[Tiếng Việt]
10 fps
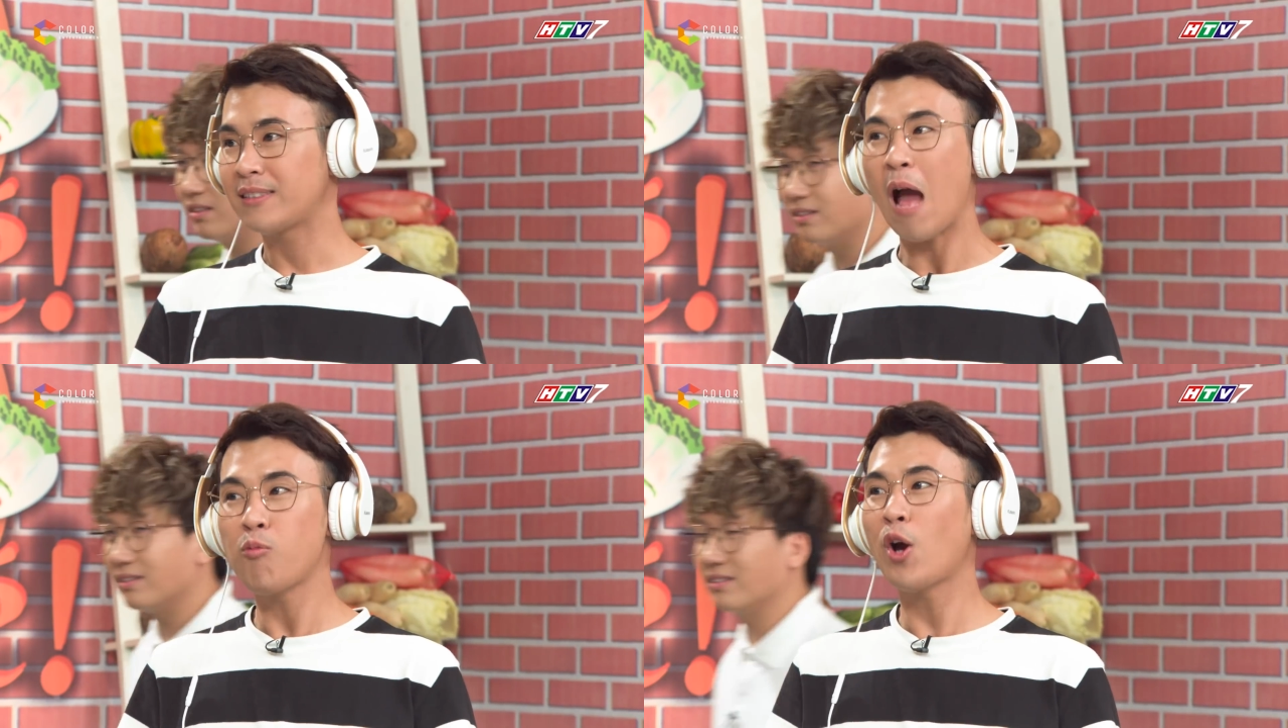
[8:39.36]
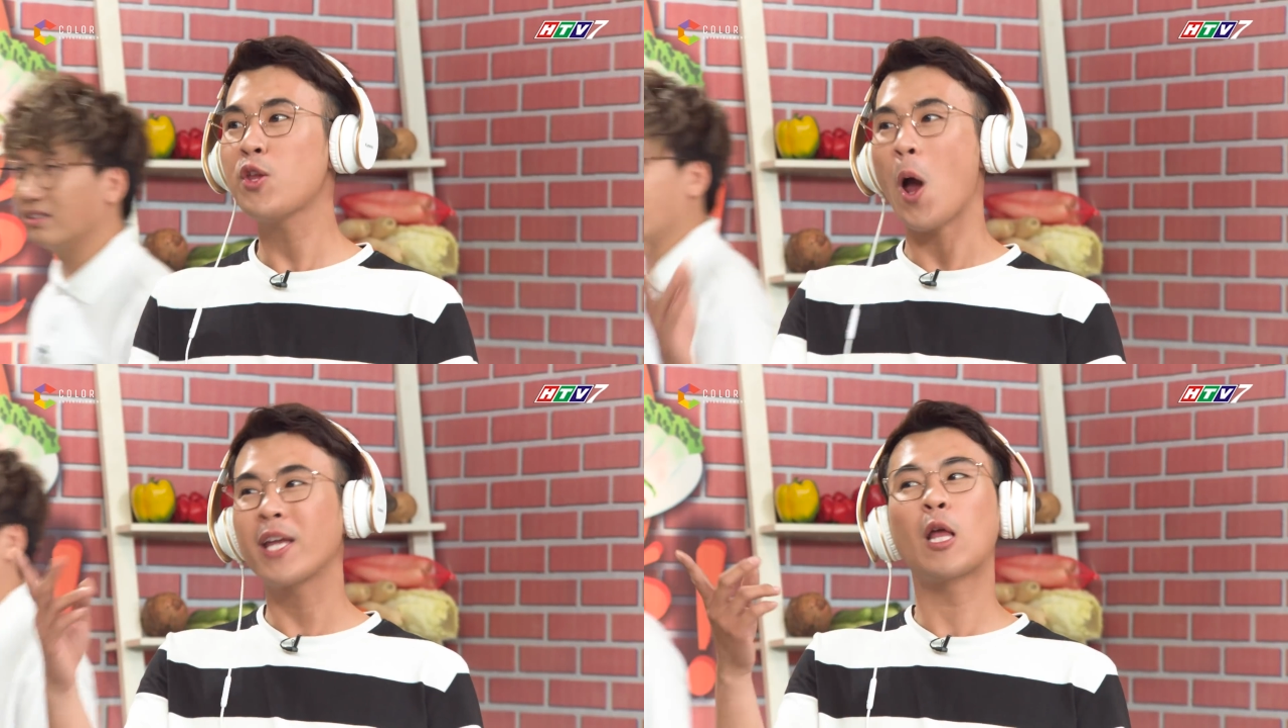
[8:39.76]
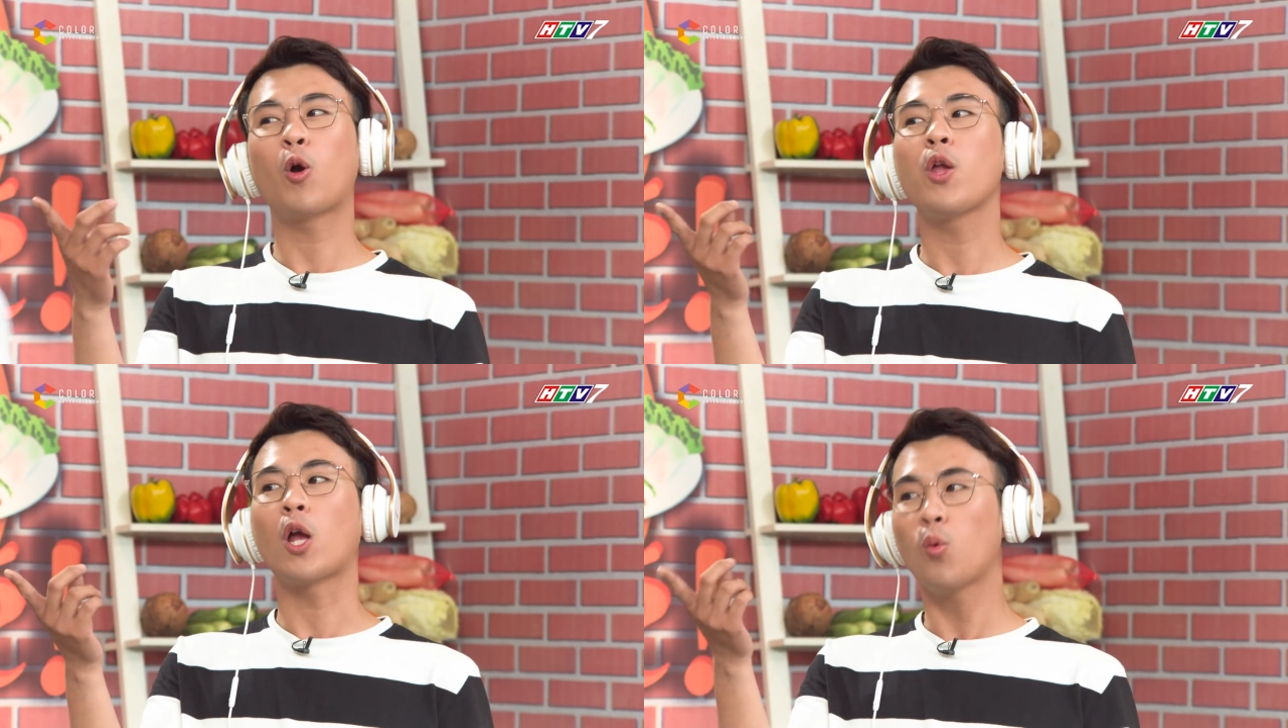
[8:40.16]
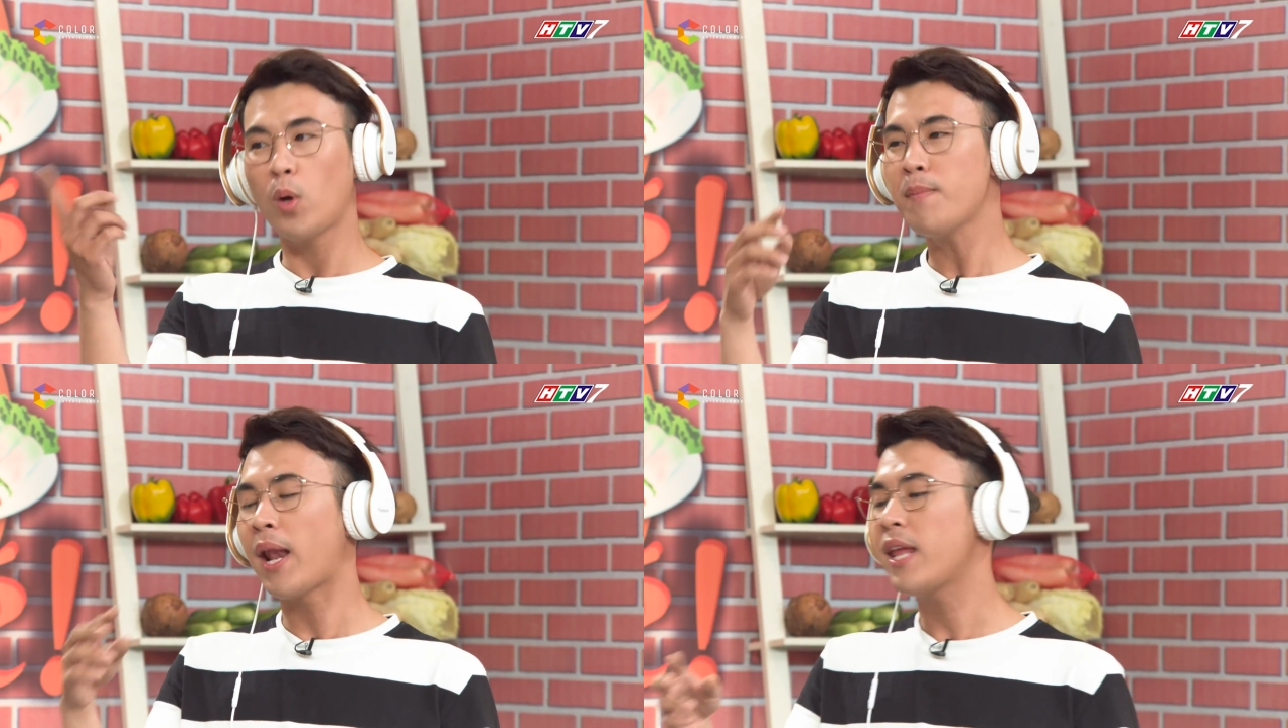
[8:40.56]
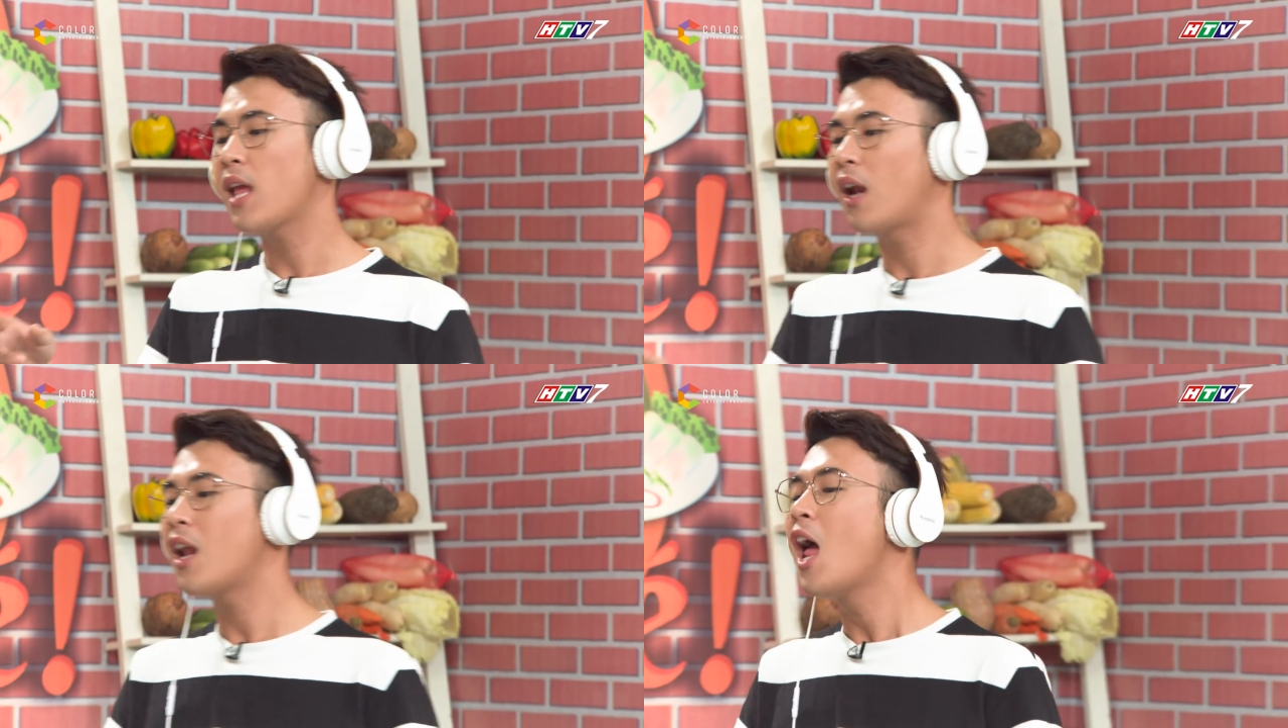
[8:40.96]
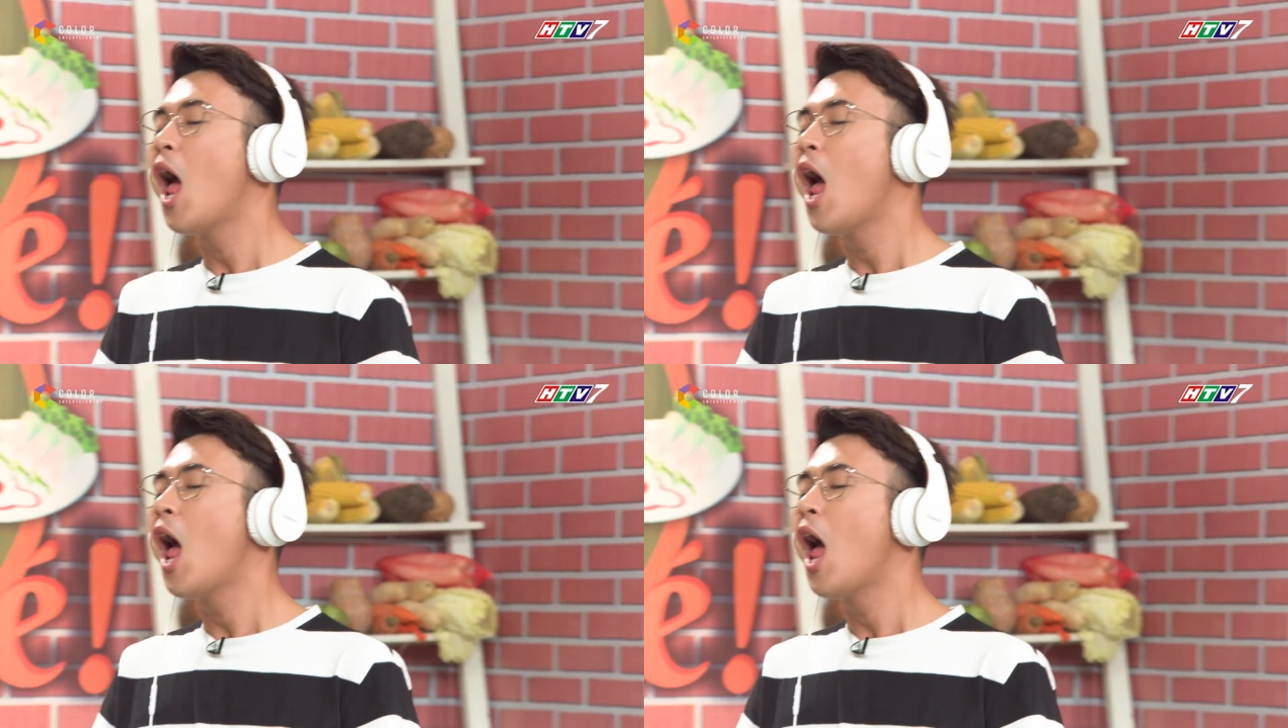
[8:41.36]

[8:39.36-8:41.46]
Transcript: Không có giỏi với tao, quýnh mày nãy giờ.